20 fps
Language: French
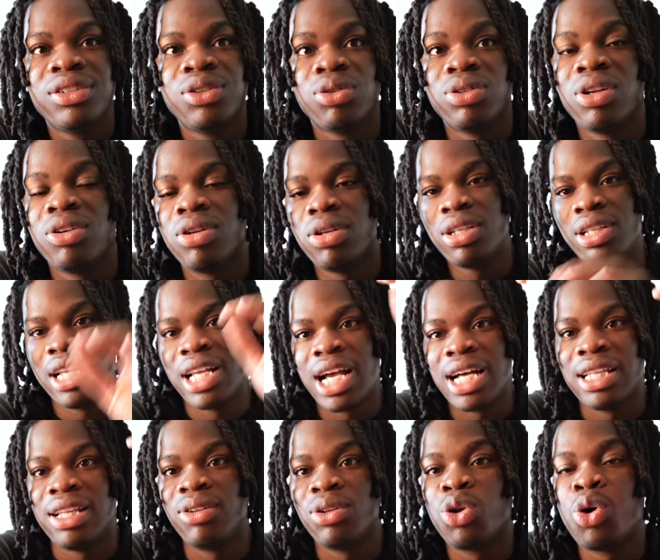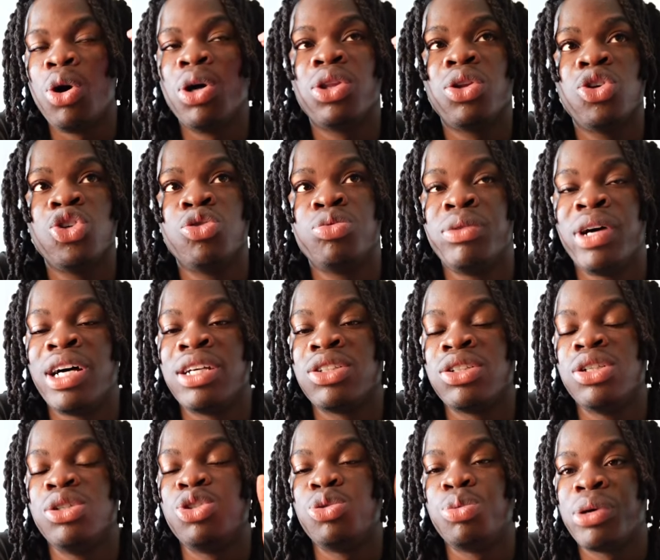Donc, les gars, dans 30 ans, je pourrais,
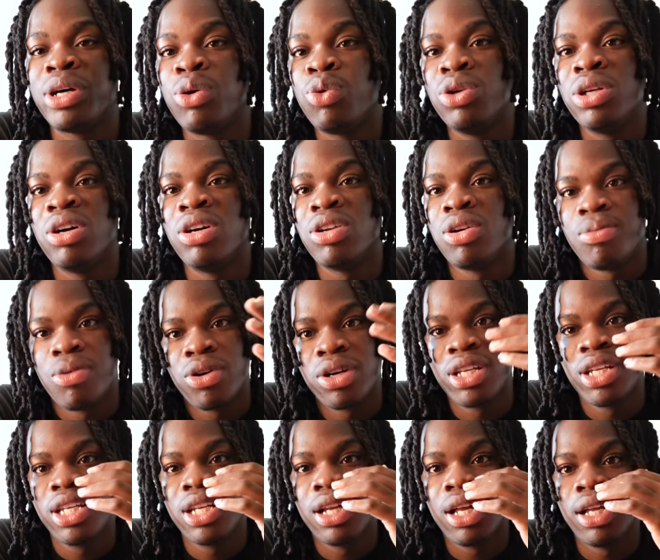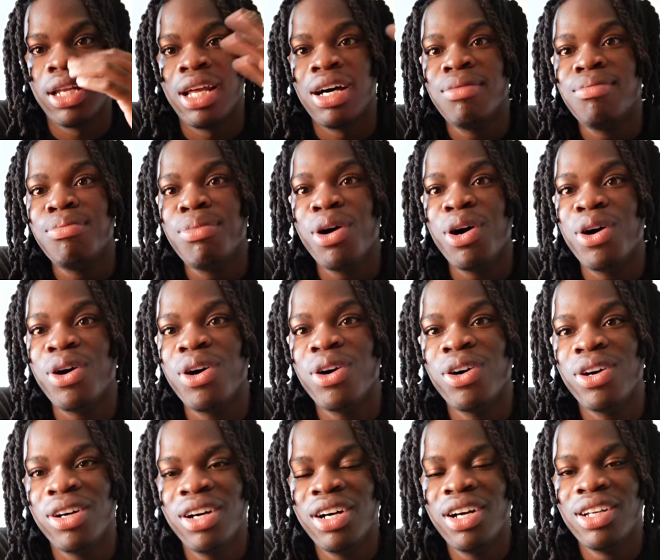je rouler en Lamborghini.
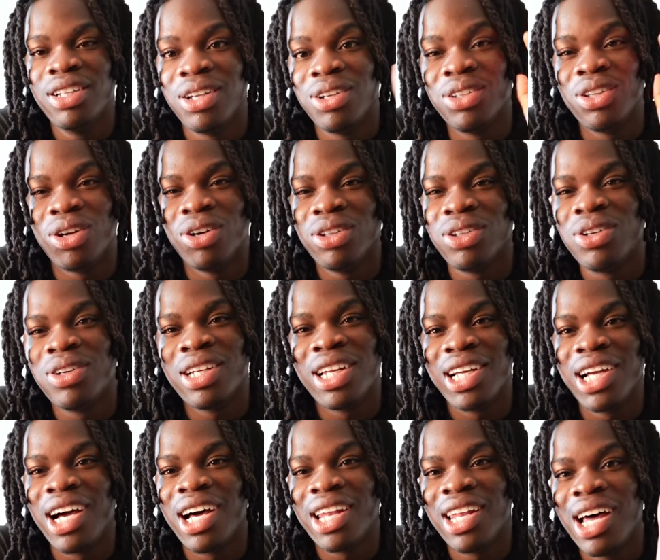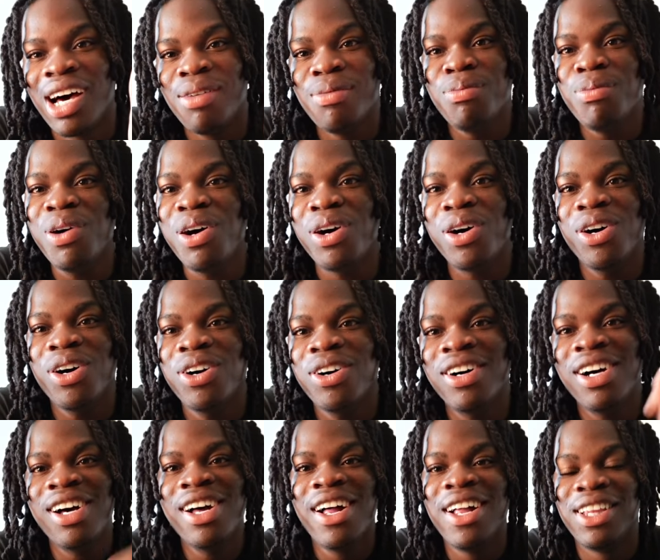Lambo Dans 30 ans, les gars.
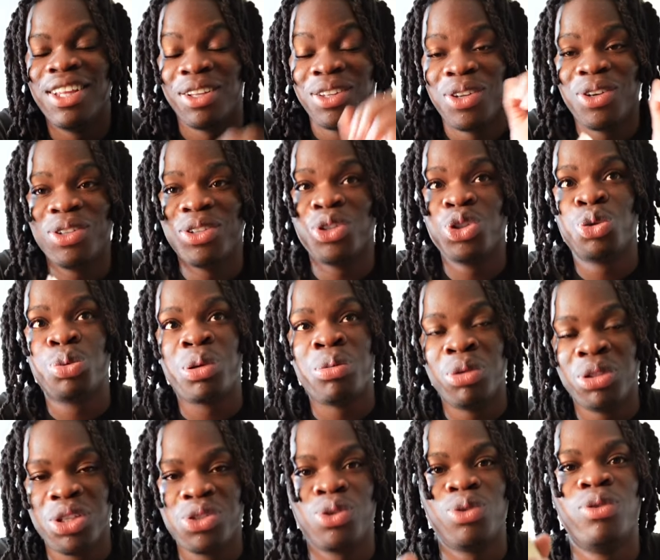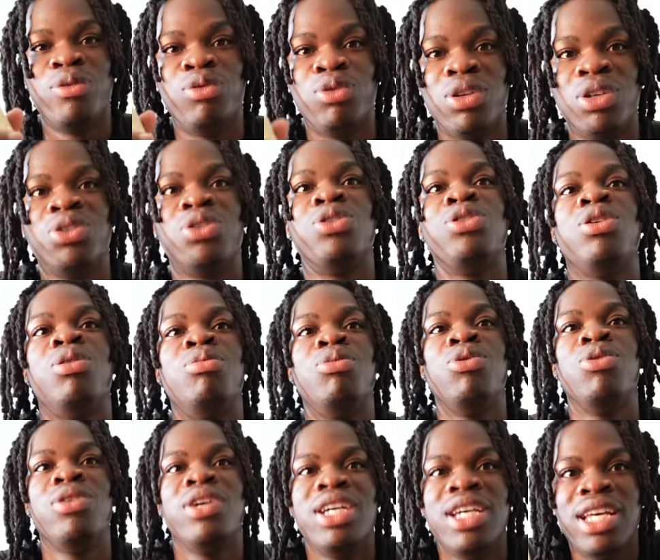Lambo Dans 30 ans, je pourrais monter sur le volant d'un
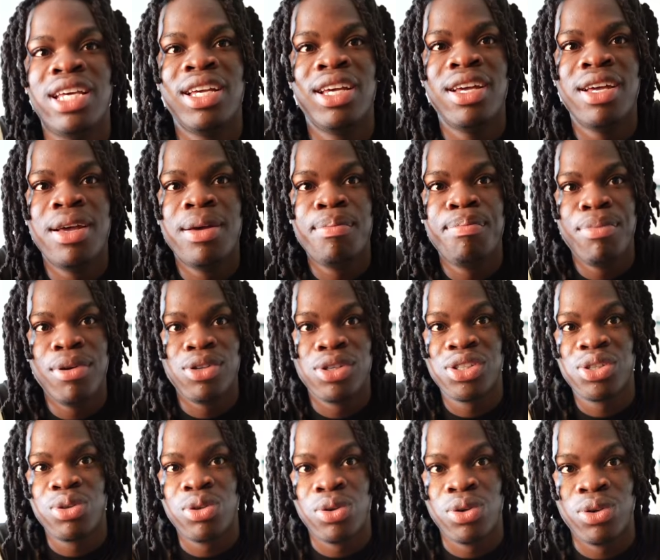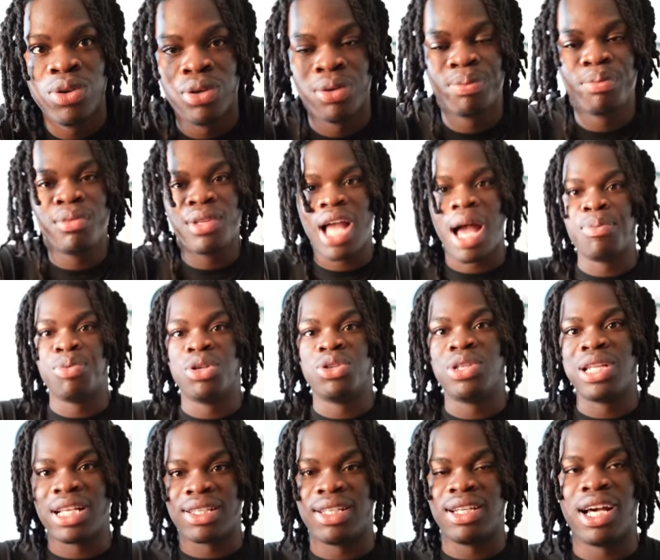Lambo et appuyer
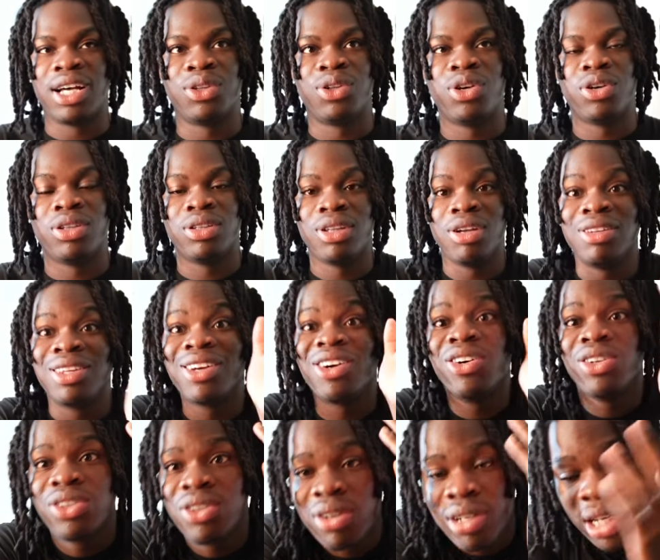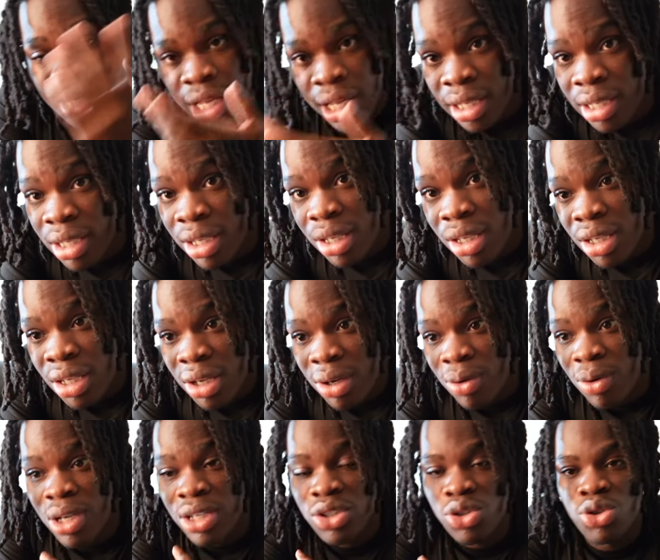sur l'accélérateur. Dans 30 ans, les gars.
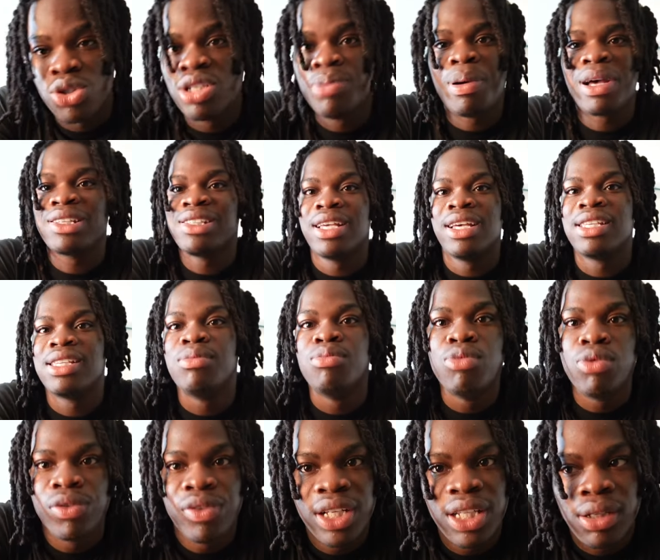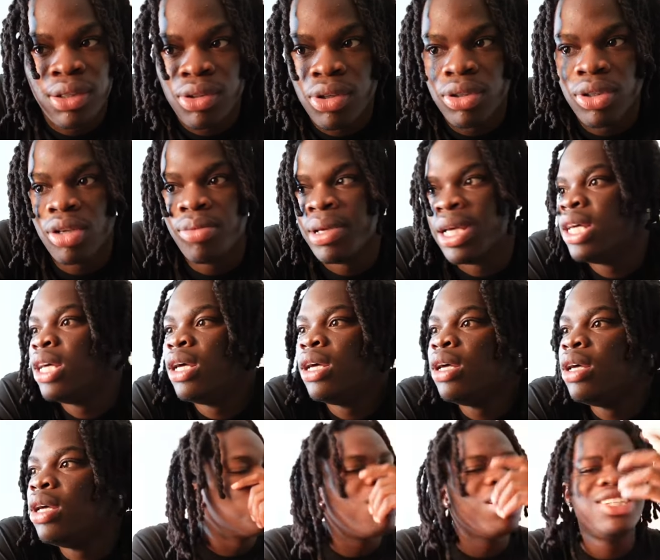Ouais, je dis pas que c'est mauvais dans 30 ans, mais...
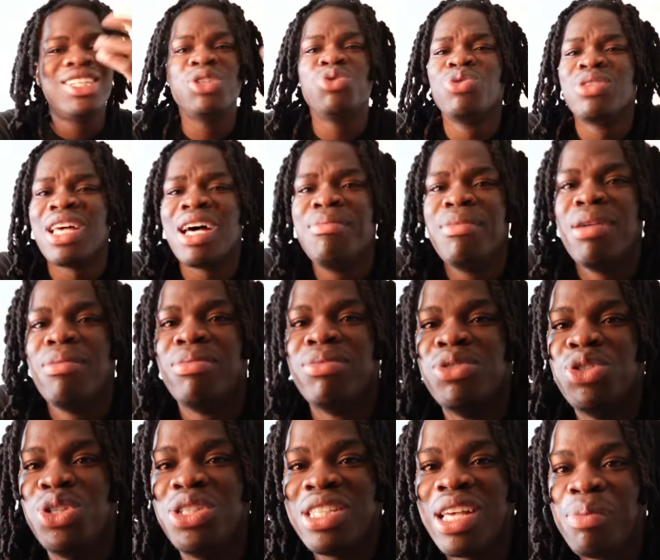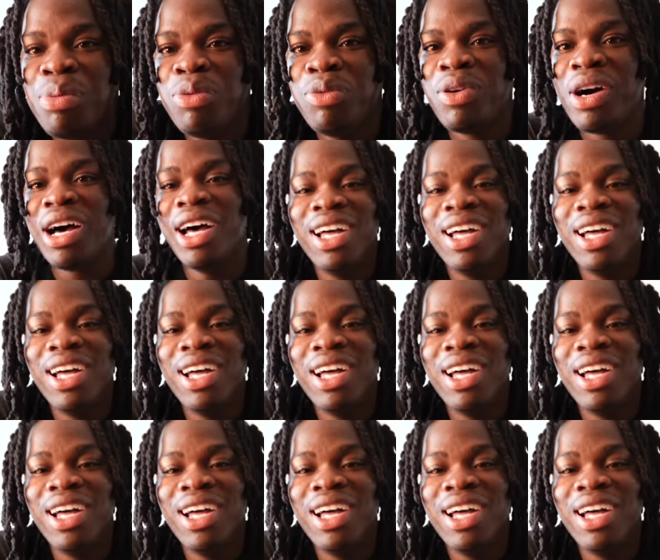Ouais, j'ai tout ça même. Je dis ça pour voir.